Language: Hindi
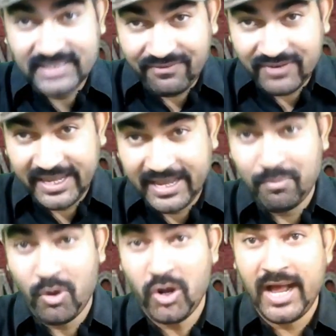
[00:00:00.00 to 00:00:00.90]
साफ करने का
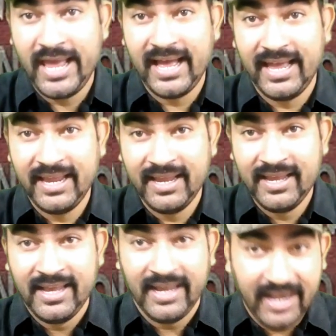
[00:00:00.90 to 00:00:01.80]
मौका आया है
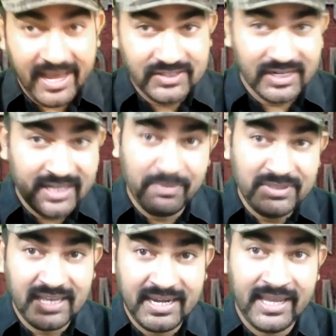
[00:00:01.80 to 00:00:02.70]
इलेक्शन
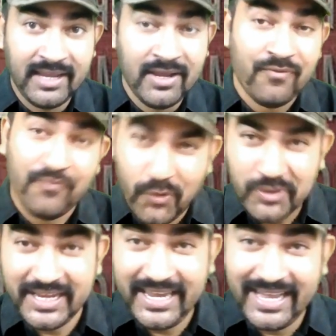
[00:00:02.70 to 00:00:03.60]
कमीशन ने वोट
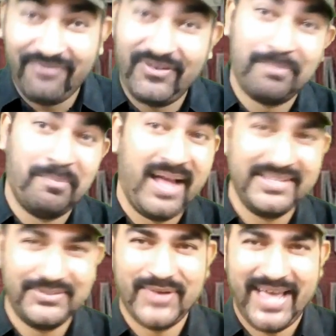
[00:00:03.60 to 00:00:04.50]
देने का फरमान
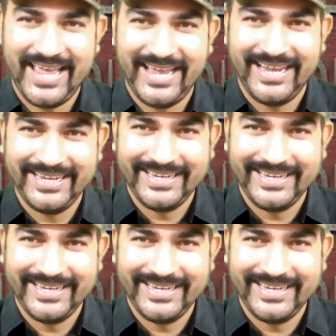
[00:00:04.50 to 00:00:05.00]
सुनाया है